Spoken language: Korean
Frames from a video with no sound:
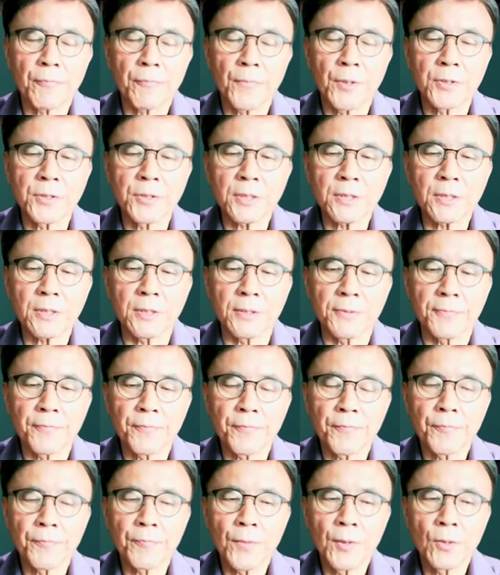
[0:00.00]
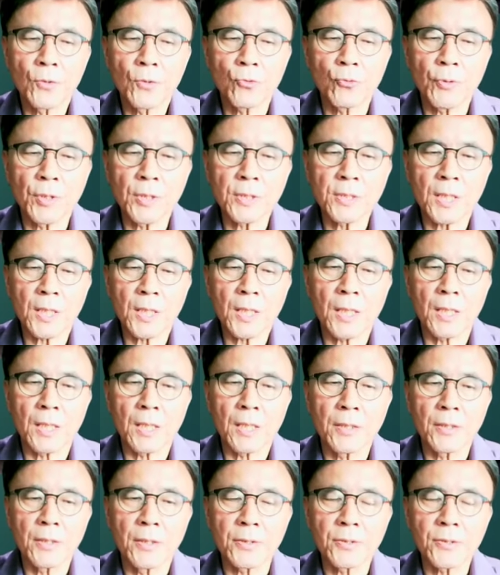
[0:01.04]
어쨌든 두
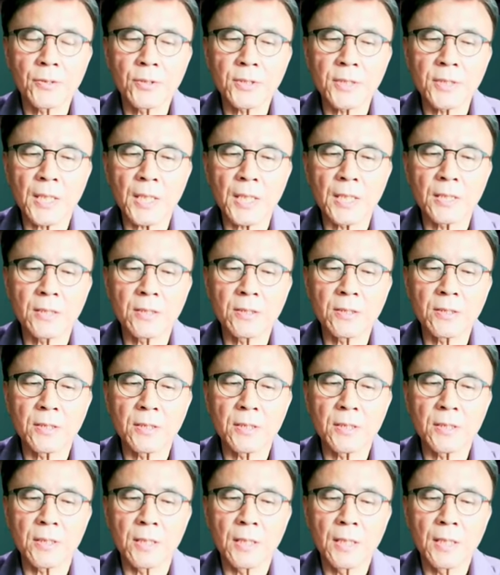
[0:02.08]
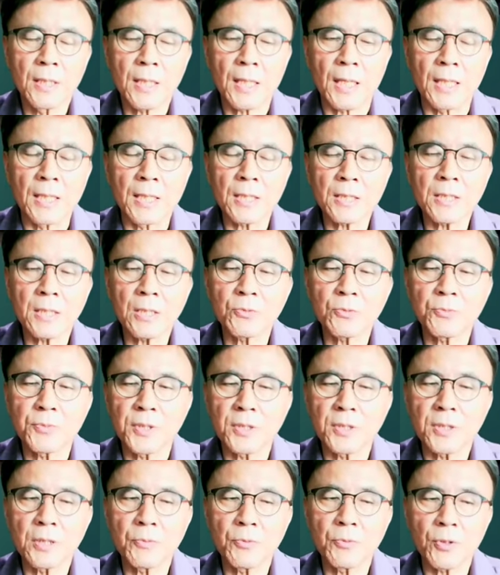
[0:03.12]
회사가 어떤 차이가 있는지를 간략하게 좀 정리해